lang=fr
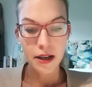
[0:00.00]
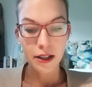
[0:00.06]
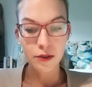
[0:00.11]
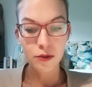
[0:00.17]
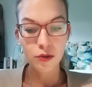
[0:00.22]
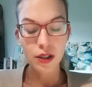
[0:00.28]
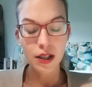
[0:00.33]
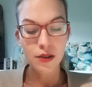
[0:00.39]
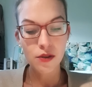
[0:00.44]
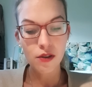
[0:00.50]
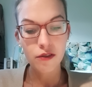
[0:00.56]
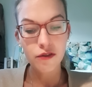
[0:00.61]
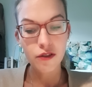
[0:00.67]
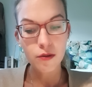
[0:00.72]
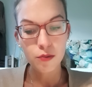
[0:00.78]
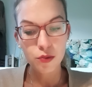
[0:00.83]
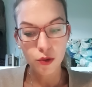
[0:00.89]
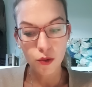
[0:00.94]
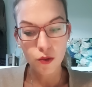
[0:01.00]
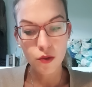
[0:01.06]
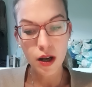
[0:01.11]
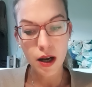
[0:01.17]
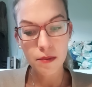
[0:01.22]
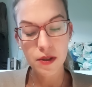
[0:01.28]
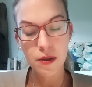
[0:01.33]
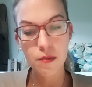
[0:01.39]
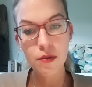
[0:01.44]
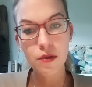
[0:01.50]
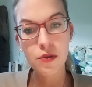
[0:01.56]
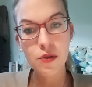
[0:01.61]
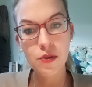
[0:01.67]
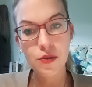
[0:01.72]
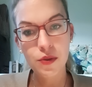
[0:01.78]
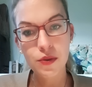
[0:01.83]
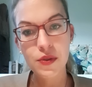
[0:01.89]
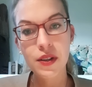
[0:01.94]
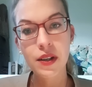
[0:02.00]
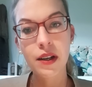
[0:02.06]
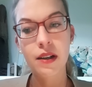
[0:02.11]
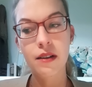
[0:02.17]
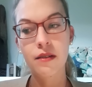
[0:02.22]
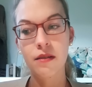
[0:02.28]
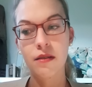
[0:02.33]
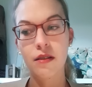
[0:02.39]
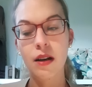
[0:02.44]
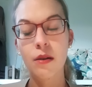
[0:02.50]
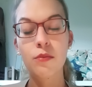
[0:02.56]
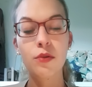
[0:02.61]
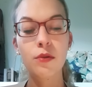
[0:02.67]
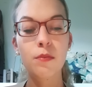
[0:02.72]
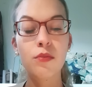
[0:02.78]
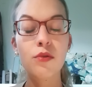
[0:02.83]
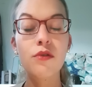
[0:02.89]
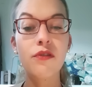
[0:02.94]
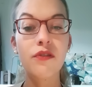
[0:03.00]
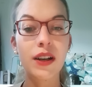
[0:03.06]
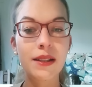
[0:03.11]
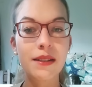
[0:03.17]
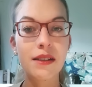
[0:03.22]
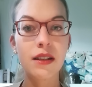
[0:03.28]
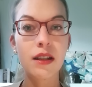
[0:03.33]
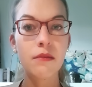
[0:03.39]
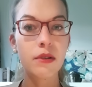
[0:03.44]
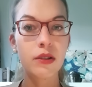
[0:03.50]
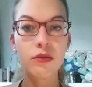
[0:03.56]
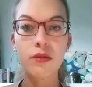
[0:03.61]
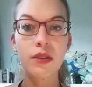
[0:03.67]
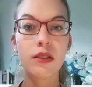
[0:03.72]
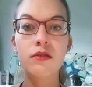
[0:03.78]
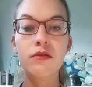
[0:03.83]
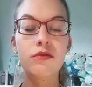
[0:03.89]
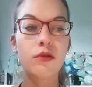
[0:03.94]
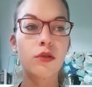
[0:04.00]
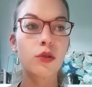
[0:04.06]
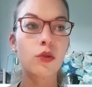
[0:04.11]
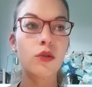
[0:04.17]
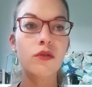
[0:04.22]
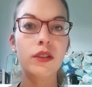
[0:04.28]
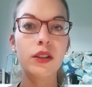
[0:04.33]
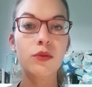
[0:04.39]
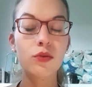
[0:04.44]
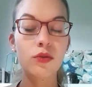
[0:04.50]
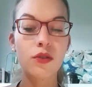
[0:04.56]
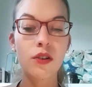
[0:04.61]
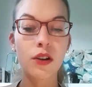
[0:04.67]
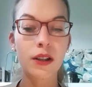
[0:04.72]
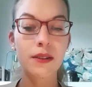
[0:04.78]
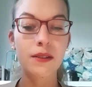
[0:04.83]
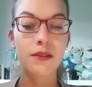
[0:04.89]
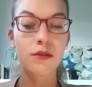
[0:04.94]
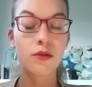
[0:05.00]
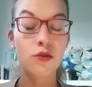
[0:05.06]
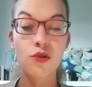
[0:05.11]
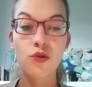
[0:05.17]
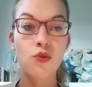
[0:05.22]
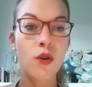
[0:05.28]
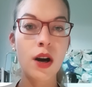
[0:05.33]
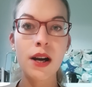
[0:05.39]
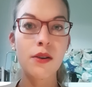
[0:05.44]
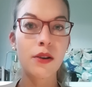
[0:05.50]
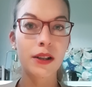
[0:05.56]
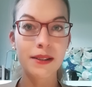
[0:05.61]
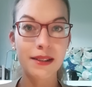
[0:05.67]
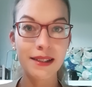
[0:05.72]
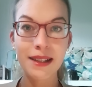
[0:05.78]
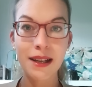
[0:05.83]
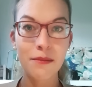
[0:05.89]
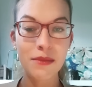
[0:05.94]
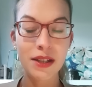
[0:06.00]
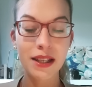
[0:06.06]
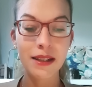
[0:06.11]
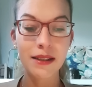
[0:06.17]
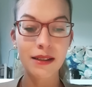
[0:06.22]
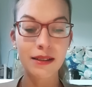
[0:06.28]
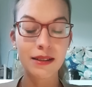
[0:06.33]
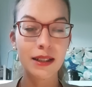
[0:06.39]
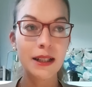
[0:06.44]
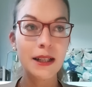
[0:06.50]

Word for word: Et donc les enfants pourront un petit peu se sentir euh, un peu plus fatigués, mais tout à coup vont retrouver toute leur joie, leur dynamique,